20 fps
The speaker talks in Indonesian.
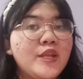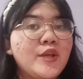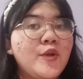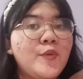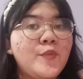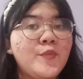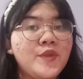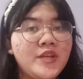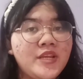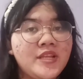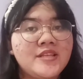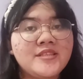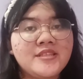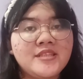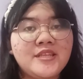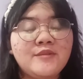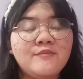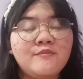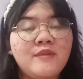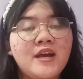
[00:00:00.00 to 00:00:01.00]

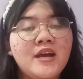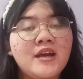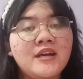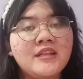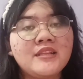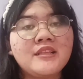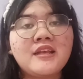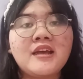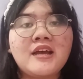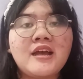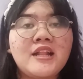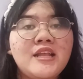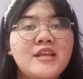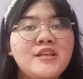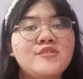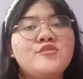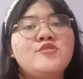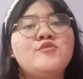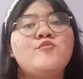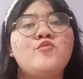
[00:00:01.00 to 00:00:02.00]
rekomendasiin banget ke
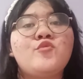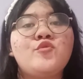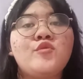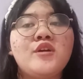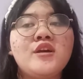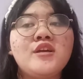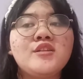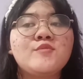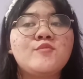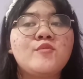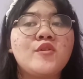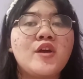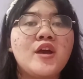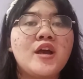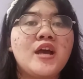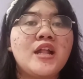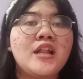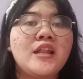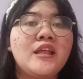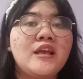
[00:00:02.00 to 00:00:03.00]
kalian semua
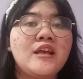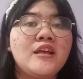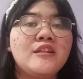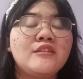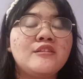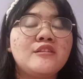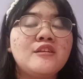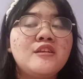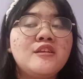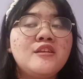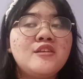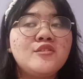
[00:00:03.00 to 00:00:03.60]
Semoga kalian